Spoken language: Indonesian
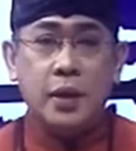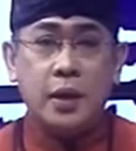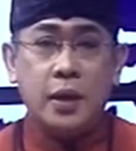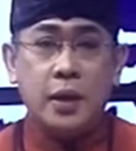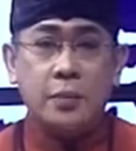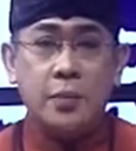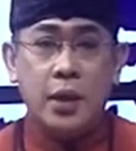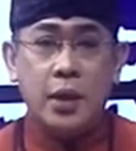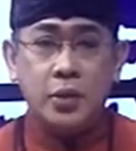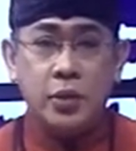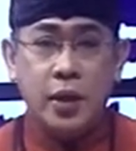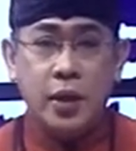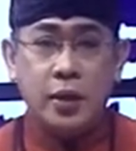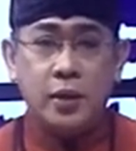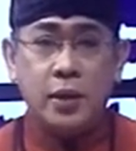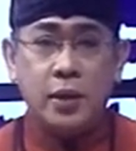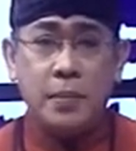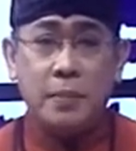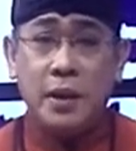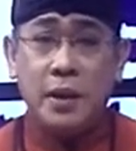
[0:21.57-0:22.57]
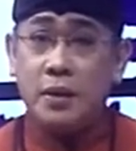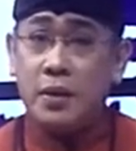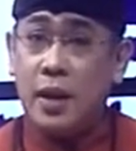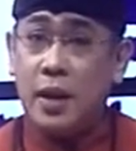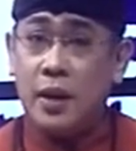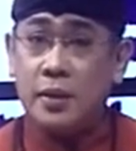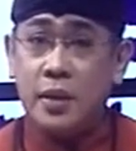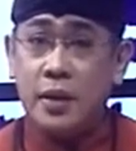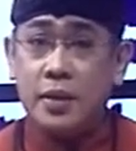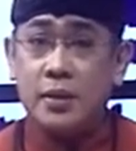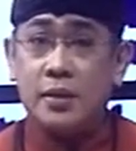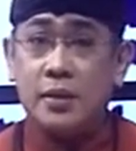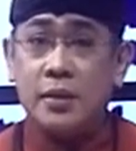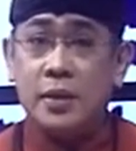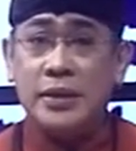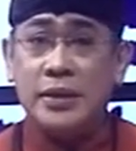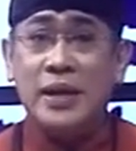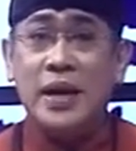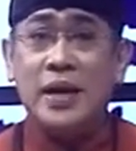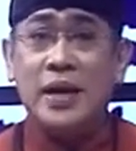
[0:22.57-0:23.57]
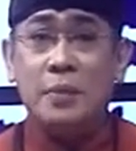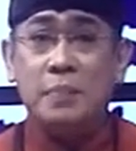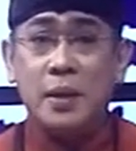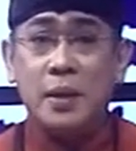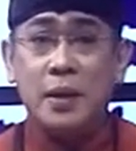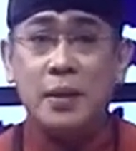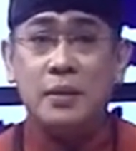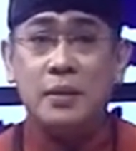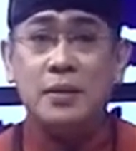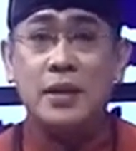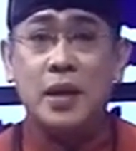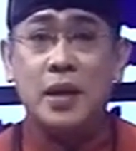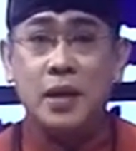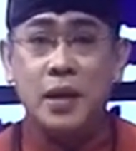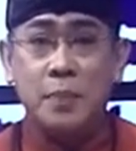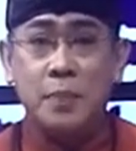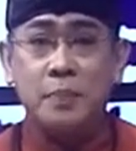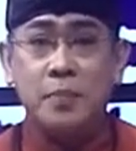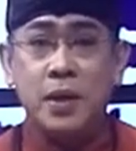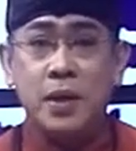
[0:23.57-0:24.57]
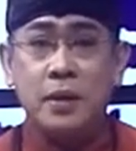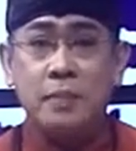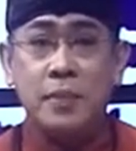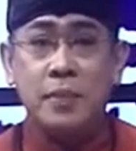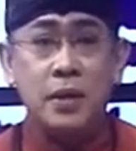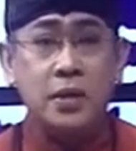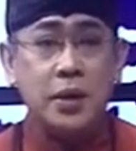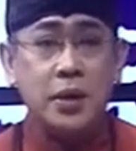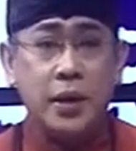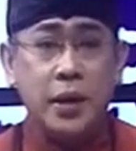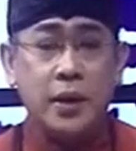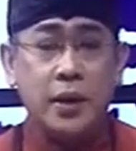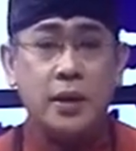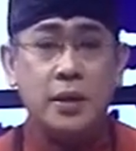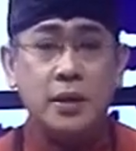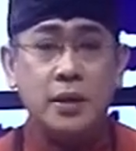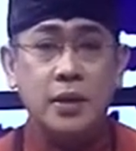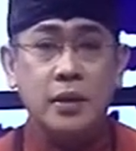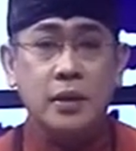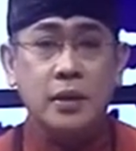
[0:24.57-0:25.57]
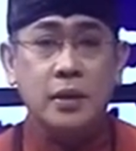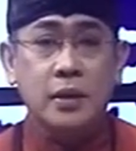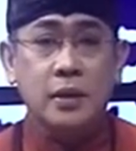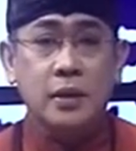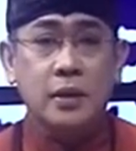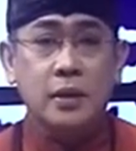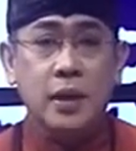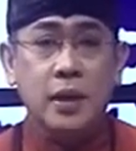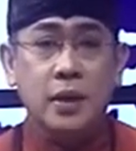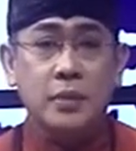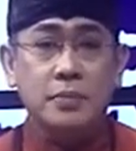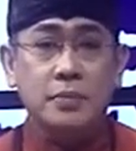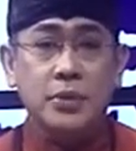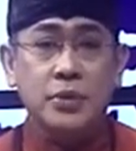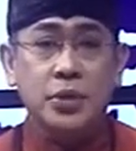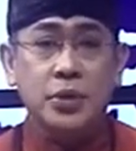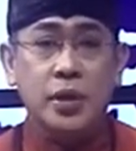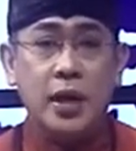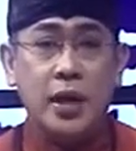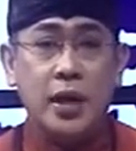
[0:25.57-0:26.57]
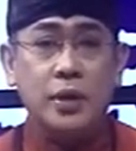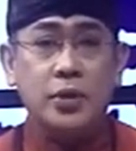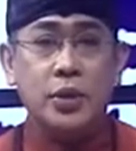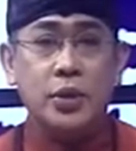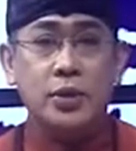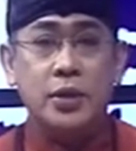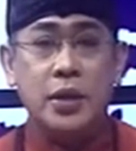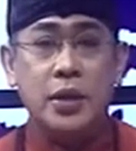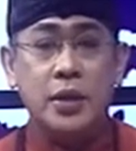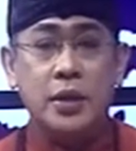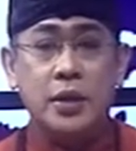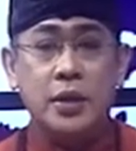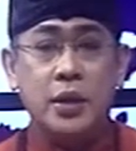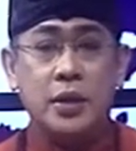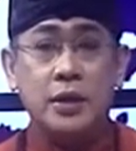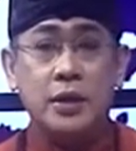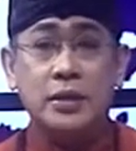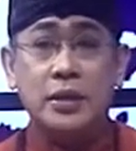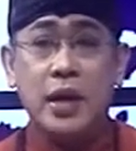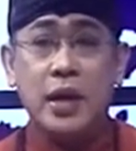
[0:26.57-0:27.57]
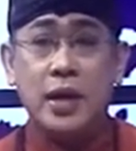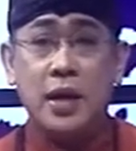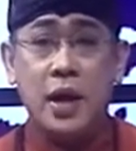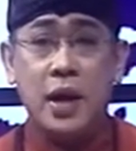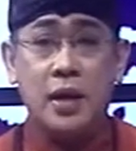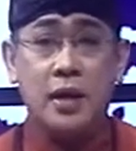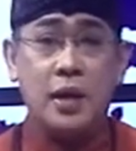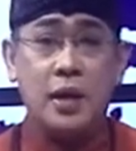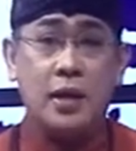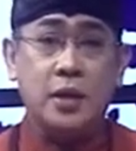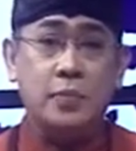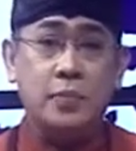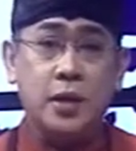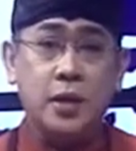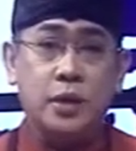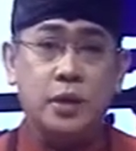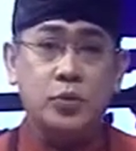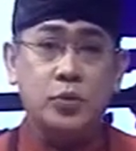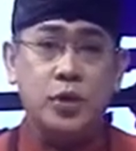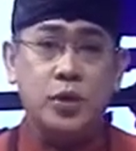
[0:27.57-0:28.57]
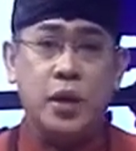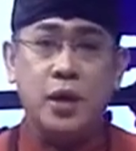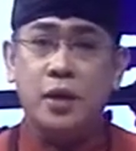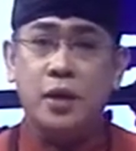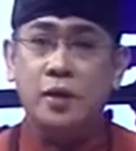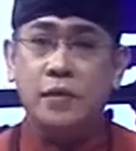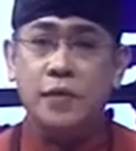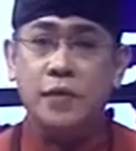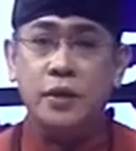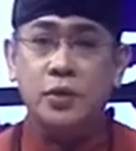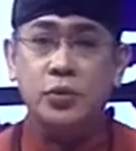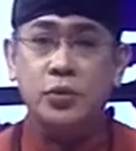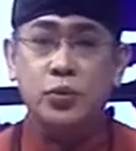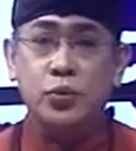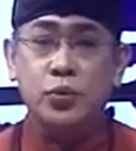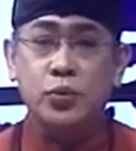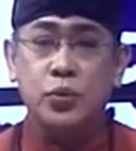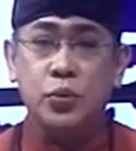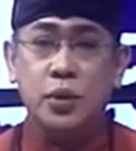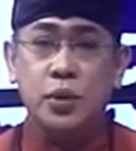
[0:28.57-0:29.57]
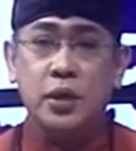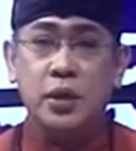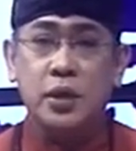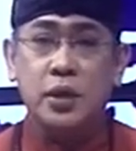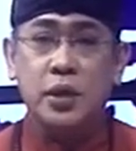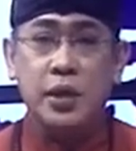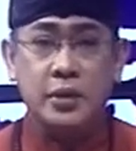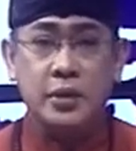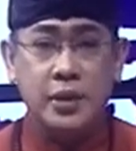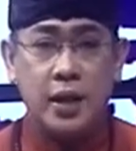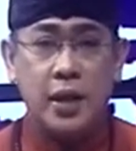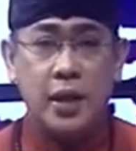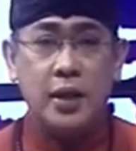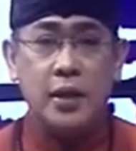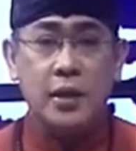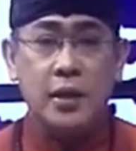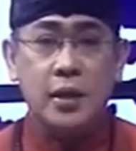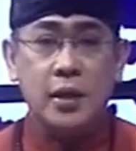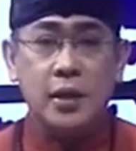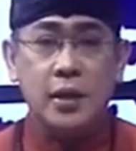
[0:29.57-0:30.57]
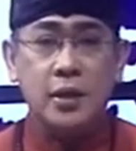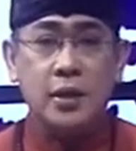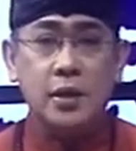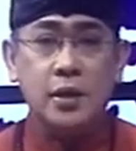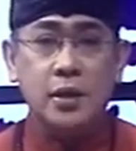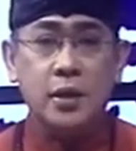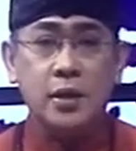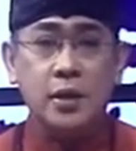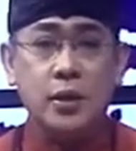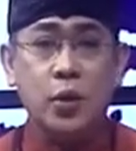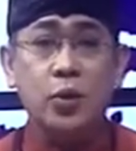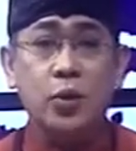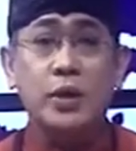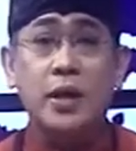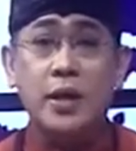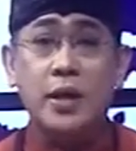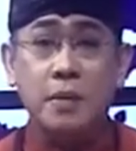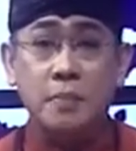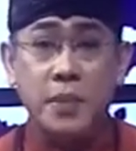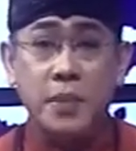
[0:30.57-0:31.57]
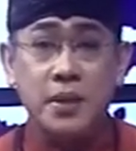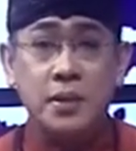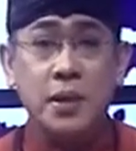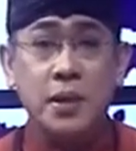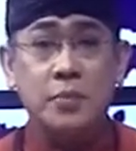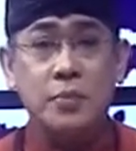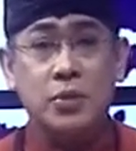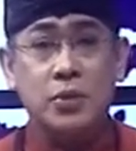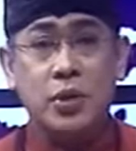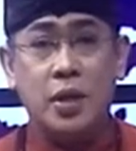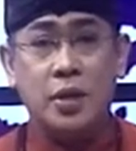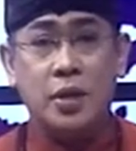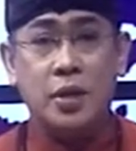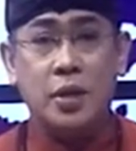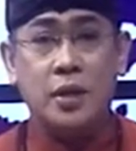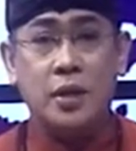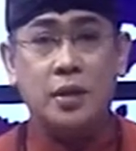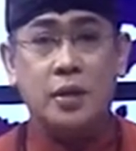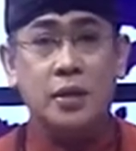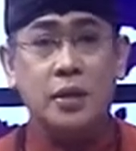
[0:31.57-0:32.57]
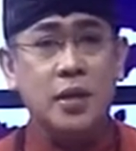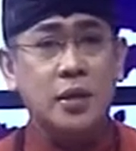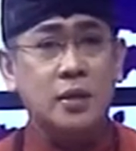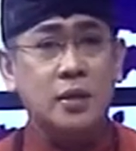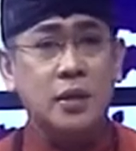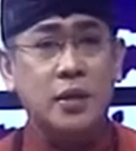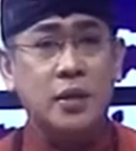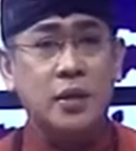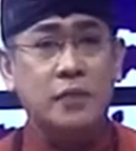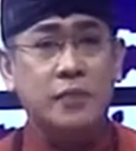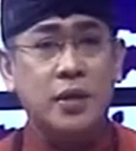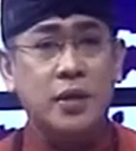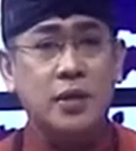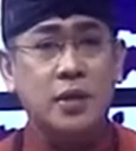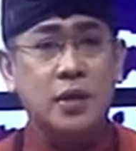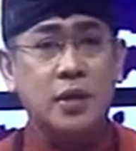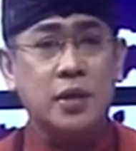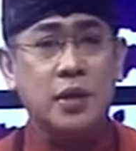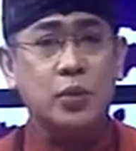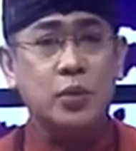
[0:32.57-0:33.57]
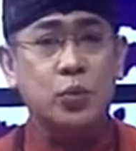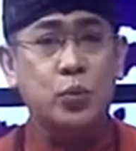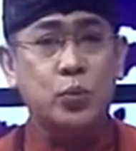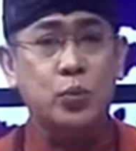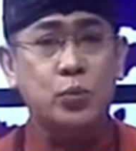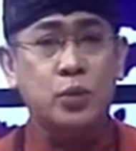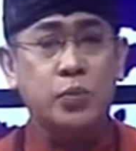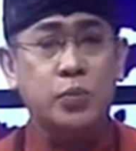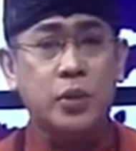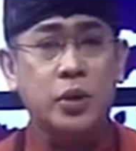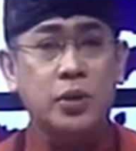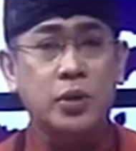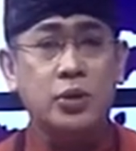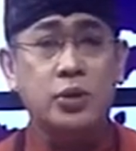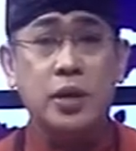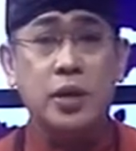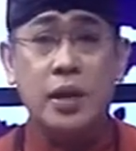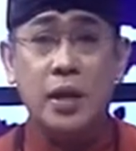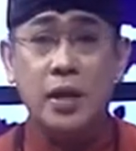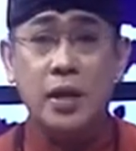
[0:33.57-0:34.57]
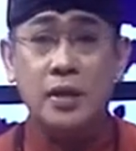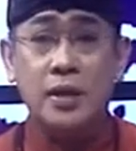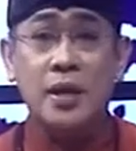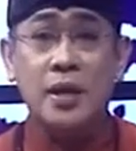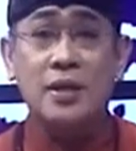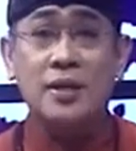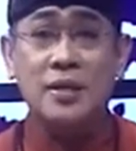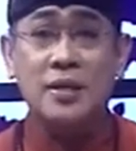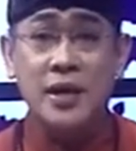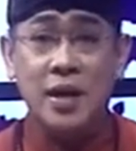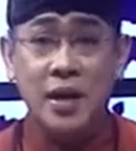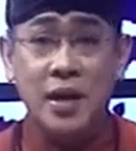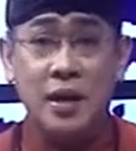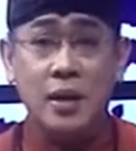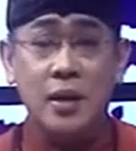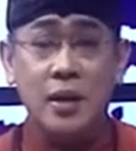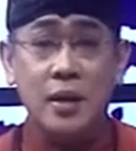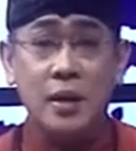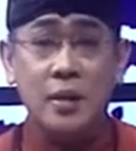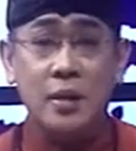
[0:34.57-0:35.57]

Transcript: tingkat Banjar sampai teratas diharapkan tanggap dan bersinergi dalam pencegahan terjadinya kecelakaan akibat kerusakan infrastruktur di desa. Di kota Denpasar misalnya, tidak sedikit fasilitas umum seperti jalan dan gang